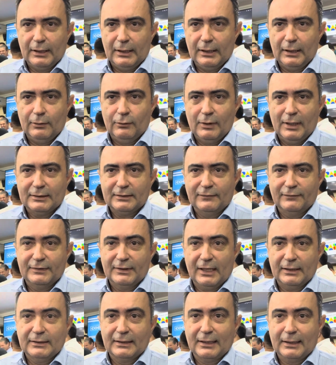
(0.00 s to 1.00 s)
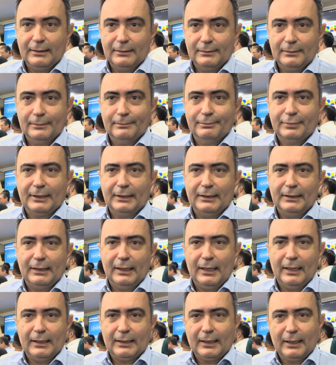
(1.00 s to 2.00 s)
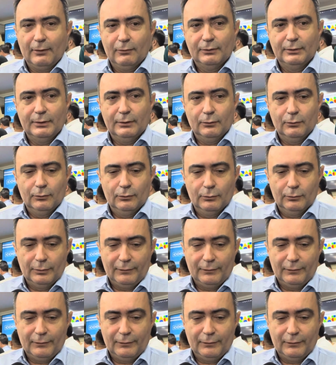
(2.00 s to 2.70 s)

é uma atividade que requer um, um